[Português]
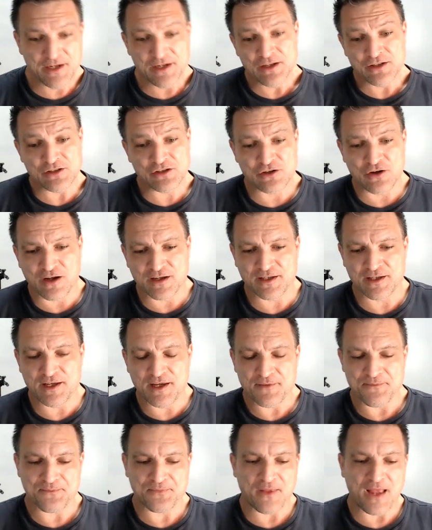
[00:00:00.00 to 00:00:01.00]
só
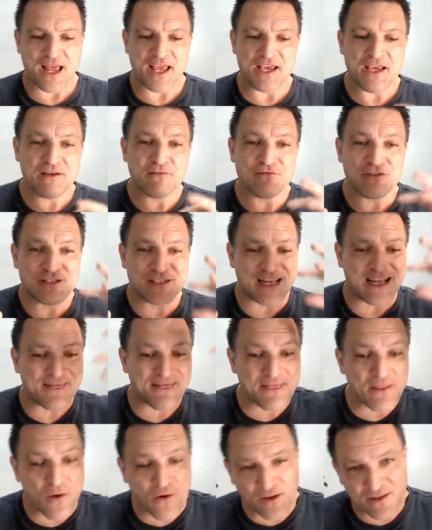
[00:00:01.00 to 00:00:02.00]
que aí você
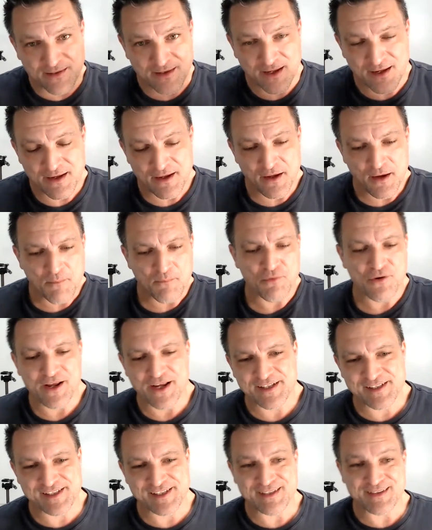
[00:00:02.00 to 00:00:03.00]
anota por
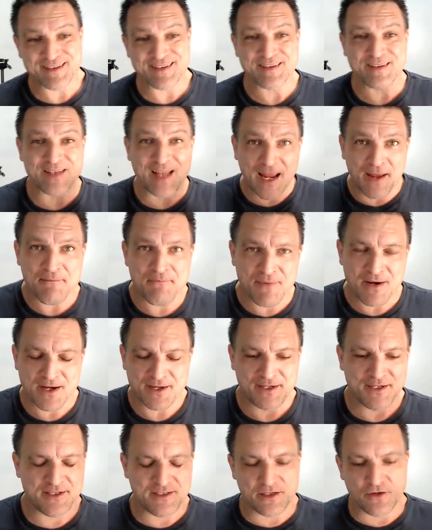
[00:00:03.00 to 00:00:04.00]
esse
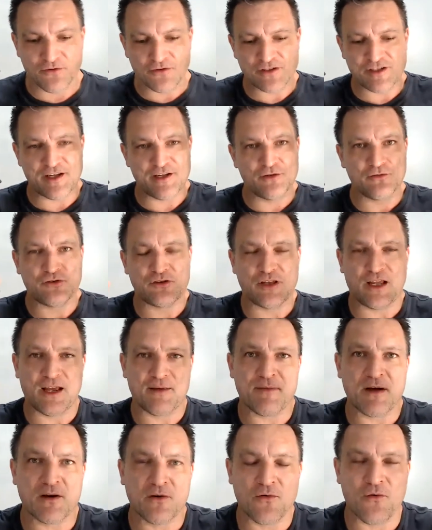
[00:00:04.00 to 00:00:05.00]
tema, então, que seria o
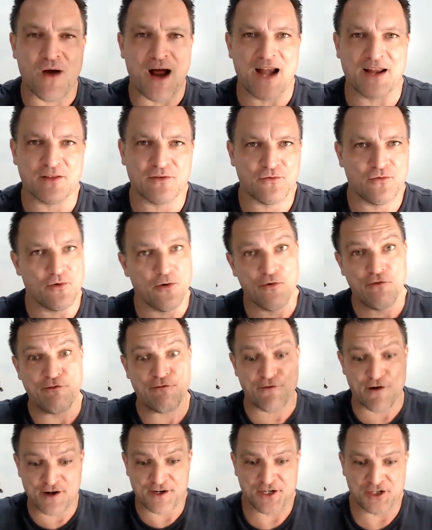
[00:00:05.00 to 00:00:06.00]
tema quarto, ou
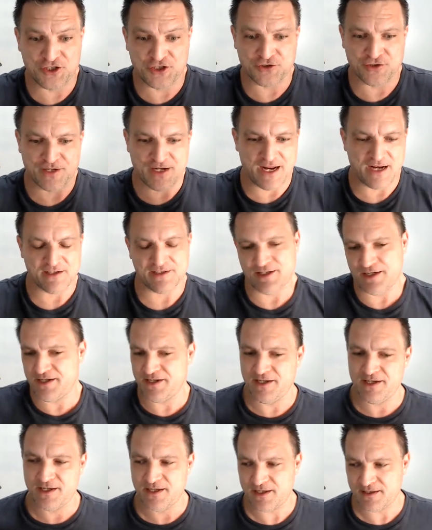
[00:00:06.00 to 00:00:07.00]
furniture, né, que
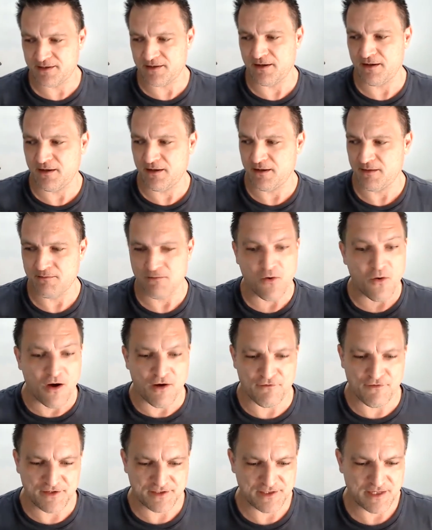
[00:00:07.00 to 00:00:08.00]
seria uh,
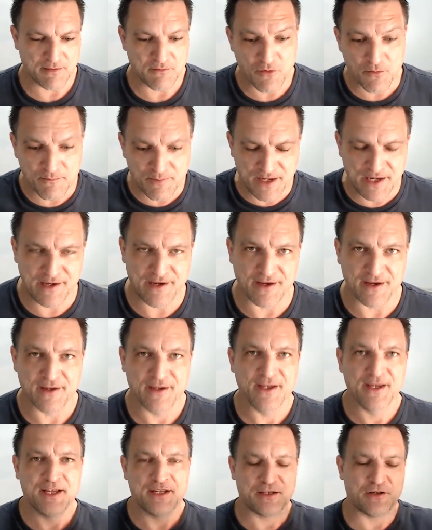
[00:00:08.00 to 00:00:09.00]
móveis, né,
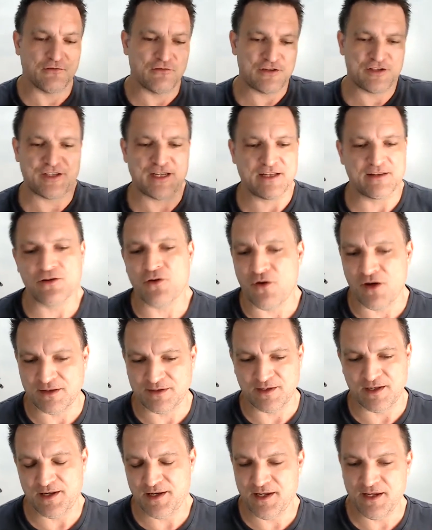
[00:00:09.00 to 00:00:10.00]
mobília. Então, você
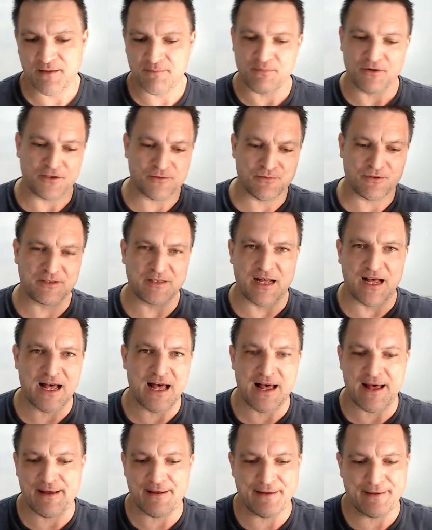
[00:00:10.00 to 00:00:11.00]
anota ali, pode botar
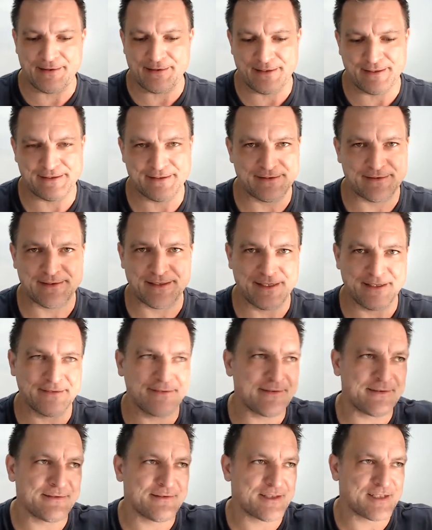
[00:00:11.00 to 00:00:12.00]
ah, in,
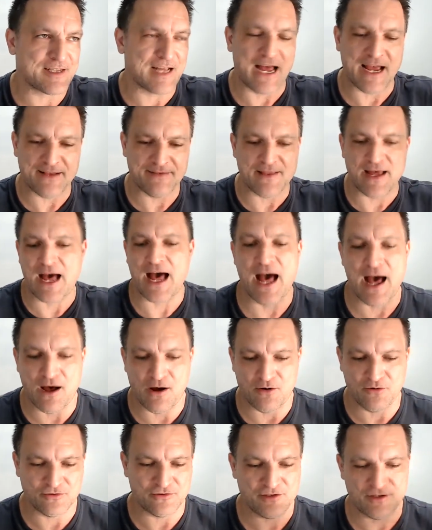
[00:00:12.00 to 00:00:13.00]
inside the
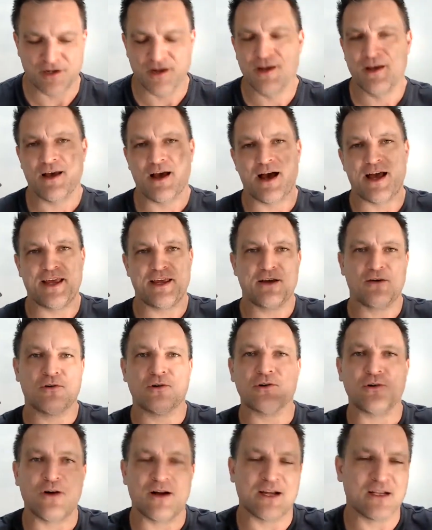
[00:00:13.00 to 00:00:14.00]
house, aí
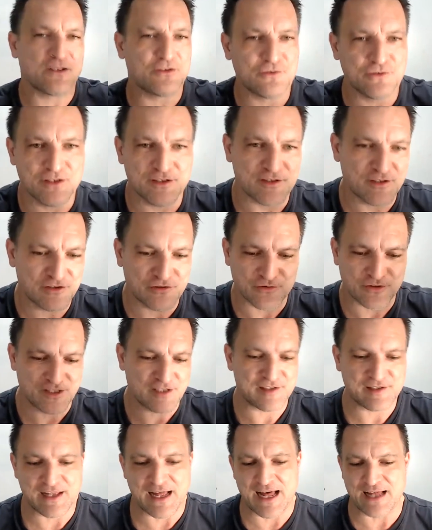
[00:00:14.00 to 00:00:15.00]
coloca todas as
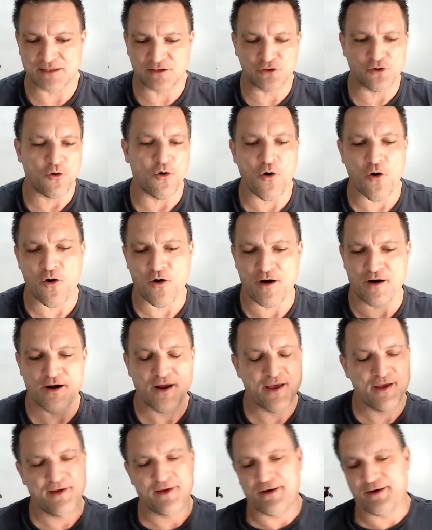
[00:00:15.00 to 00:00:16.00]
coisas lá, door,
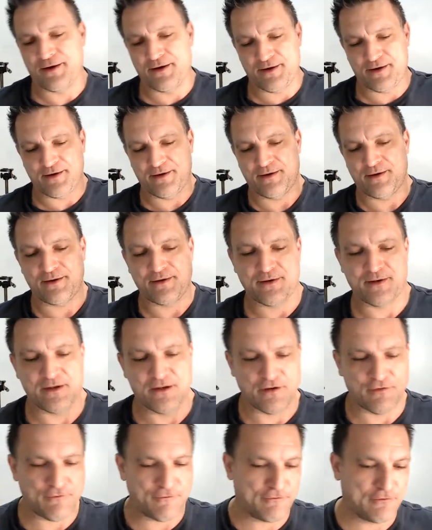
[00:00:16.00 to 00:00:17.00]

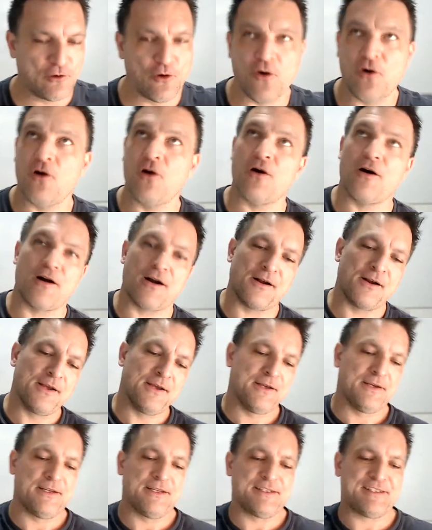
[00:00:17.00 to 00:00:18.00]
uh, floor,
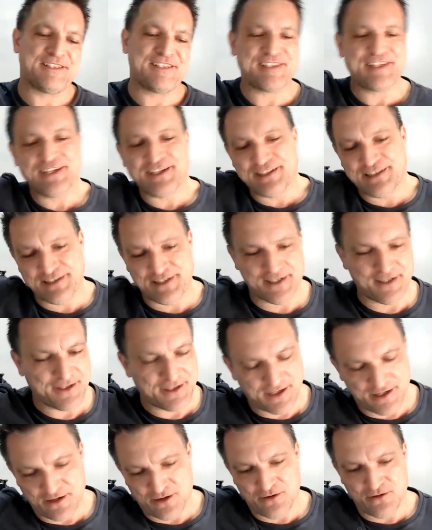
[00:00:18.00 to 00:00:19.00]
ceiling,
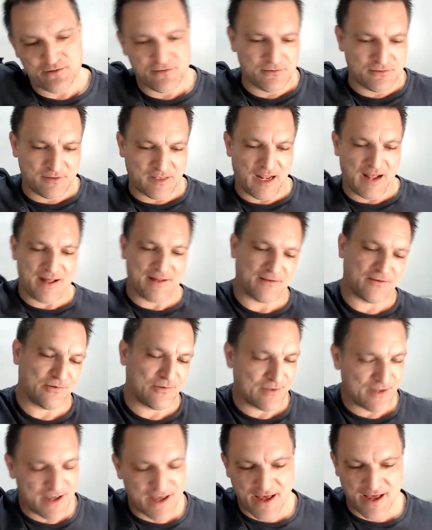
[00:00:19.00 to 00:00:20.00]
que é o
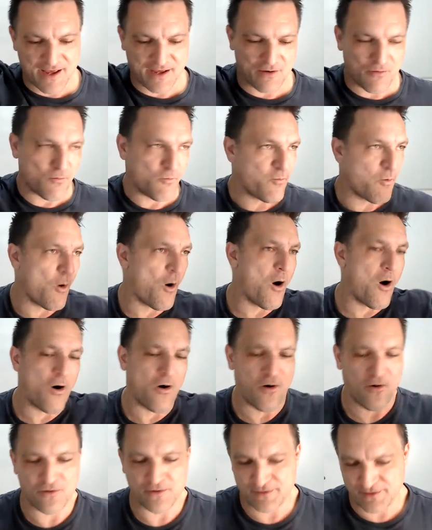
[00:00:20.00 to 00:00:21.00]
teto, né,
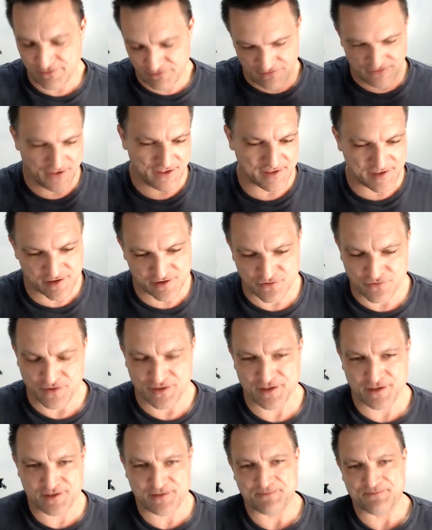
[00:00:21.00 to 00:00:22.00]
wall, enfim, essas
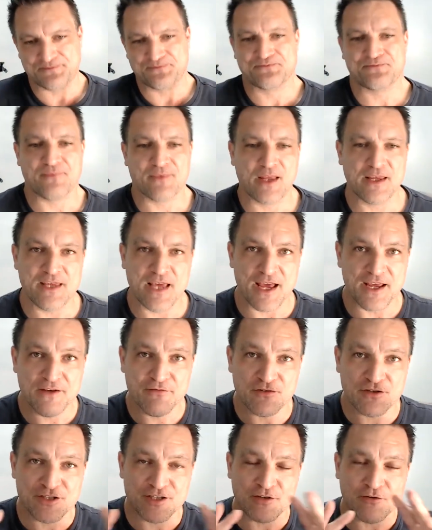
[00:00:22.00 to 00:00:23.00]
coisas. E aí
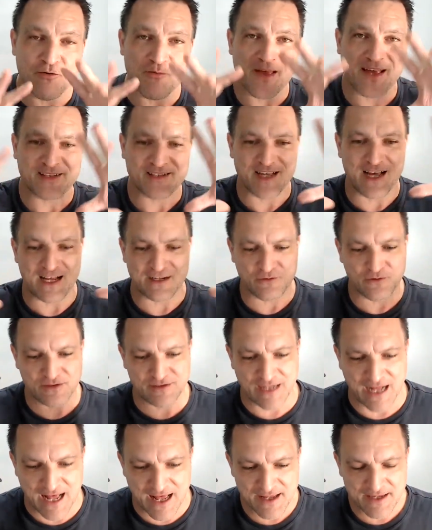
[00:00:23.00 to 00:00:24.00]
você começa a
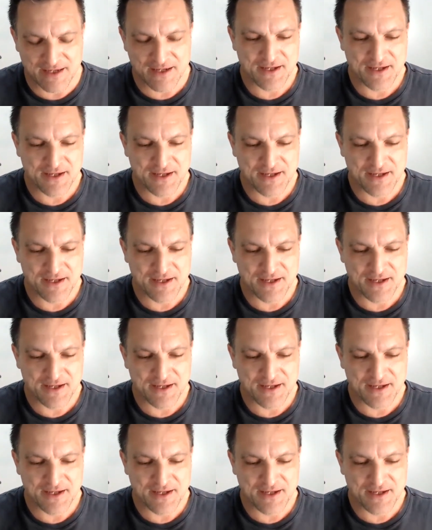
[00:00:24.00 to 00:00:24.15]
anotar